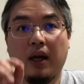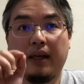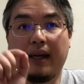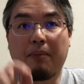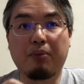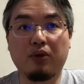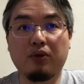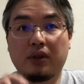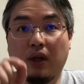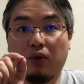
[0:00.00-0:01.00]
e a
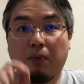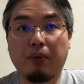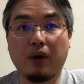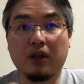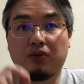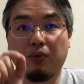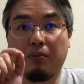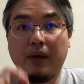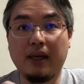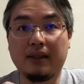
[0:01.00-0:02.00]
produção do próximo
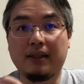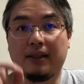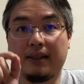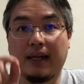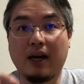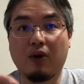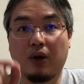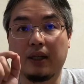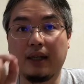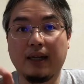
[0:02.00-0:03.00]
mês será
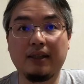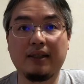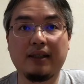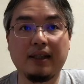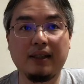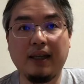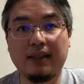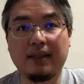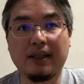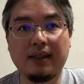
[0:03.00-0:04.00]
cortada em
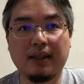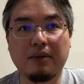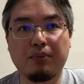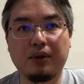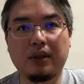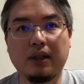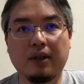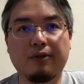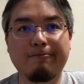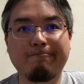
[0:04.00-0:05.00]

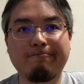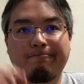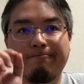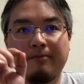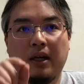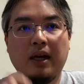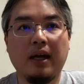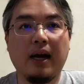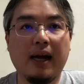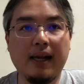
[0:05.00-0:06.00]
60%.
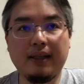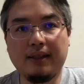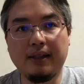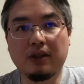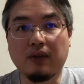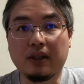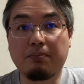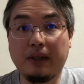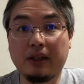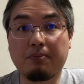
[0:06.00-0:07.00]
Além disso, as
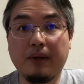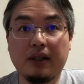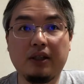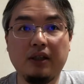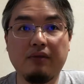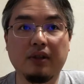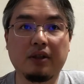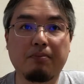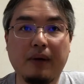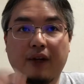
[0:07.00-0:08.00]

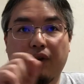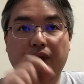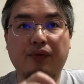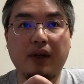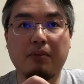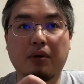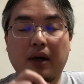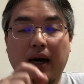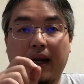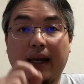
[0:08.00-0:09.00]
perspectivas para novembro,
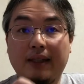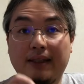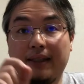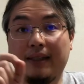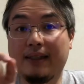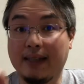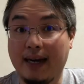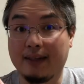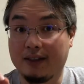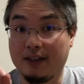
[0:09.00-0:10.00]
além de
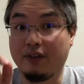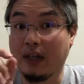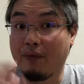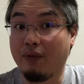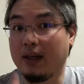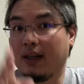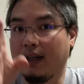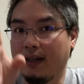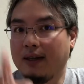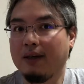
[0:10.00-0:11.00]
incertas, você já vê
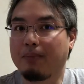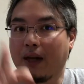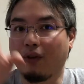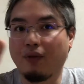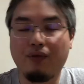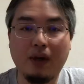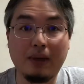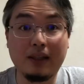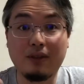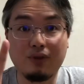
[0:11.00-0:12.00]
que para
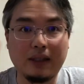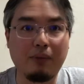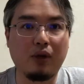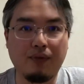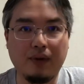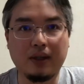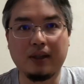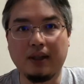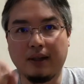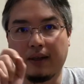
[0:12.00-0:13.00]
novembro eles não sabem o que
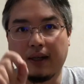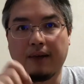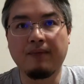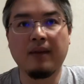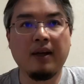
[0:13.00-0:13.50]
fazer, tá?